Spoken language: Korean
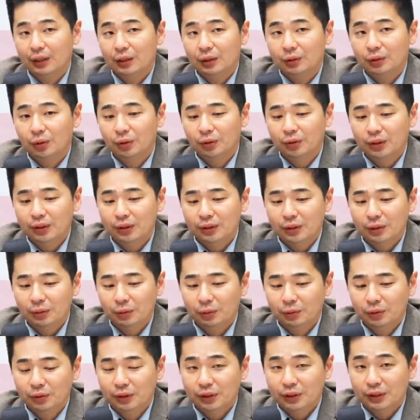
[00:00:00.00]
소위 이제
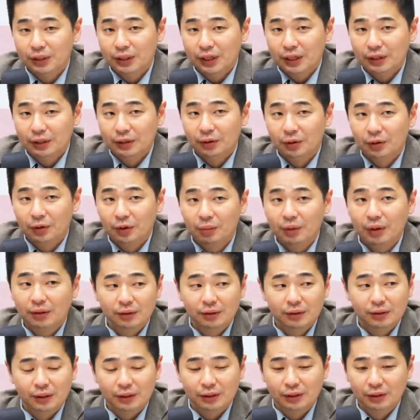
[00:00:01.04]
오늘 시장을
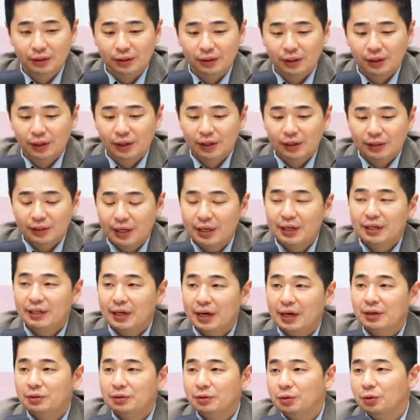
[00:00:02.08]
열어봤을 때는 제
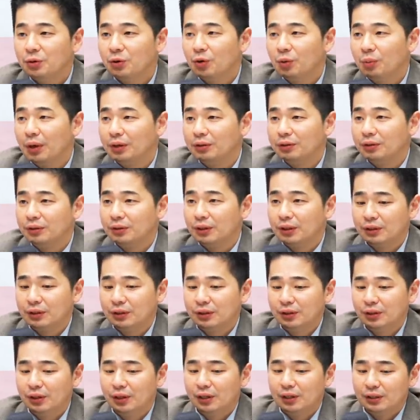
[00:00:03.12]
개인적으로 봤을
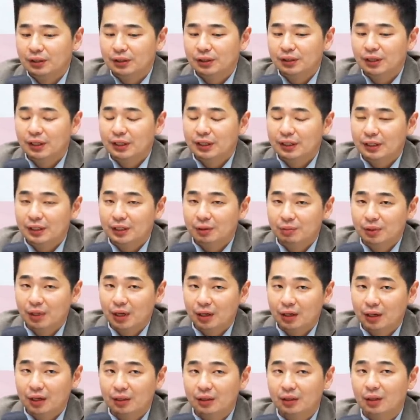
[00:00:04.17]
때는 시장이
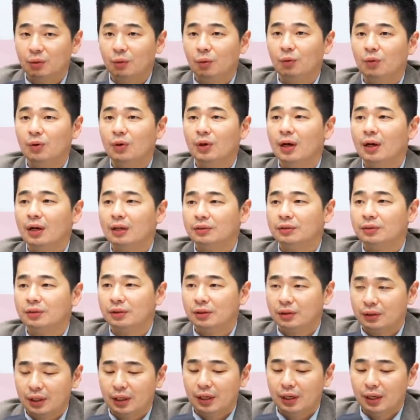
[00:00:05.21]
급락했다 올라왔을
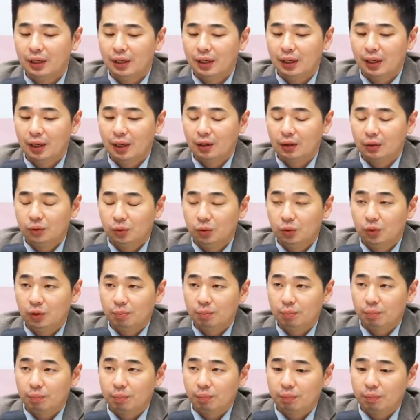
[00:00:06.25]
때 소위